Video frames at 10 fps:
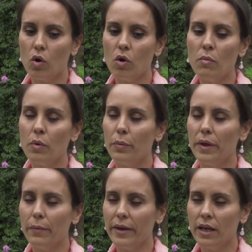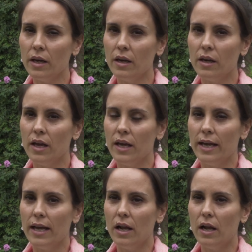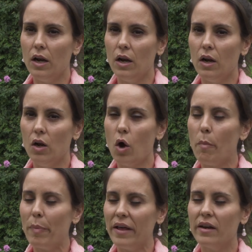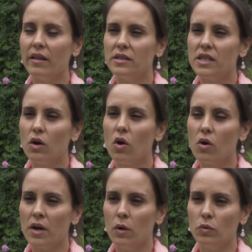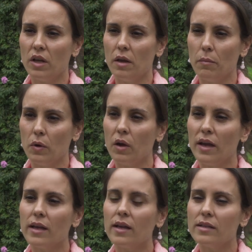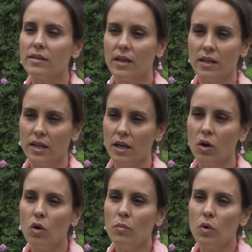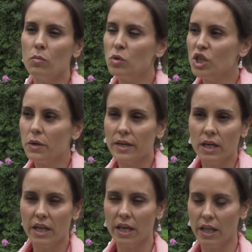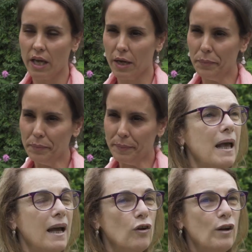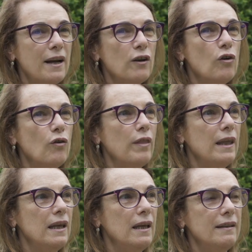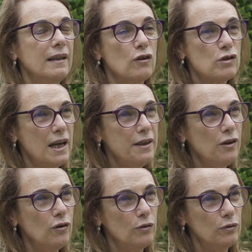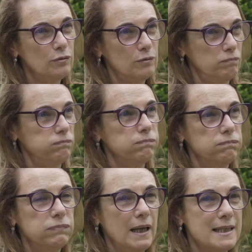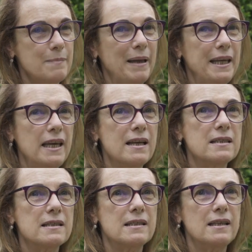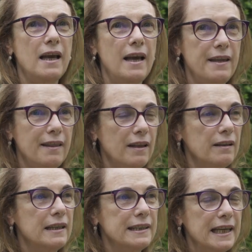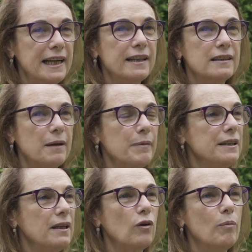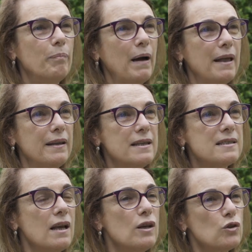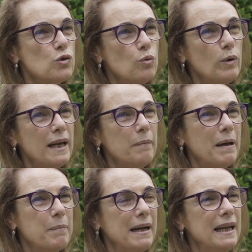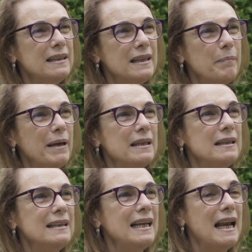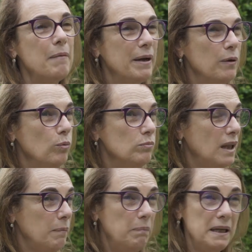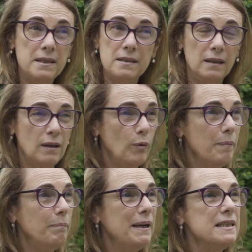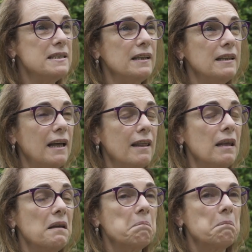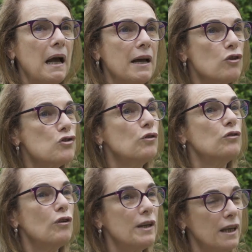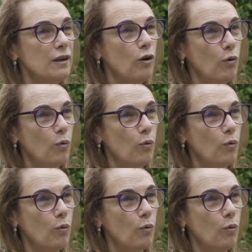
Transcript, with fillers: ¿cómo viven los padres de chicos con autismo? ¿Qué, qué sienten? ¿Cómo, ¿Cómo llevan el día a día? A lo largo de, de los años de experiencia y de, tener entrevistas con padres, surge permanentemente la pregunta explícita o implícita de a nosotros quién nos